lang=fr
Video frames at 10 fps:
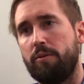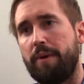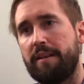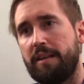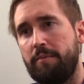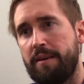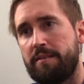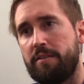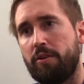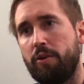par
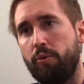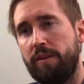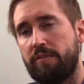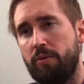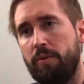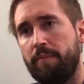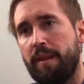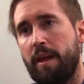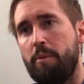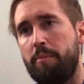trimestre où ils sont
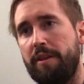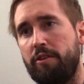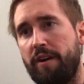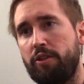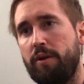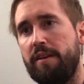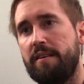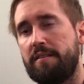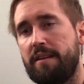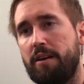puis de
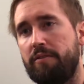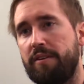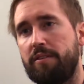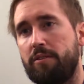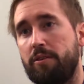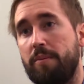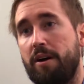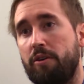actualiser ça en fait euh, ben,